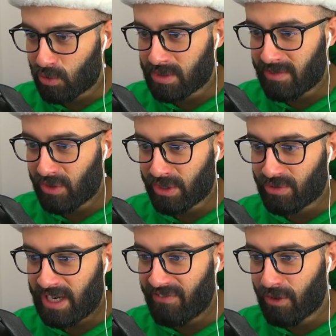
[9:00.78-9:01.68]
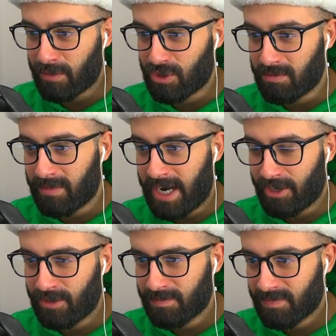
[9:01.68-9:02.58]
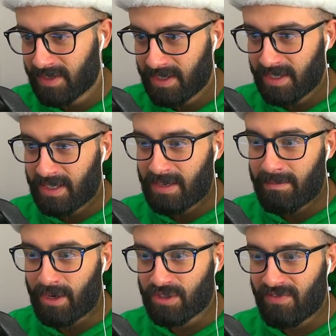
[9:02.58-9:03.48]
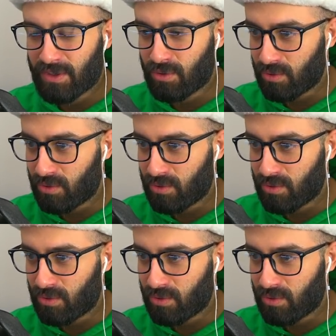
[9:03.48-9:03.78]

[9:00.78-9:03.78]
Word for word: questa volta con delle forbici in mano. Ma non si è fatto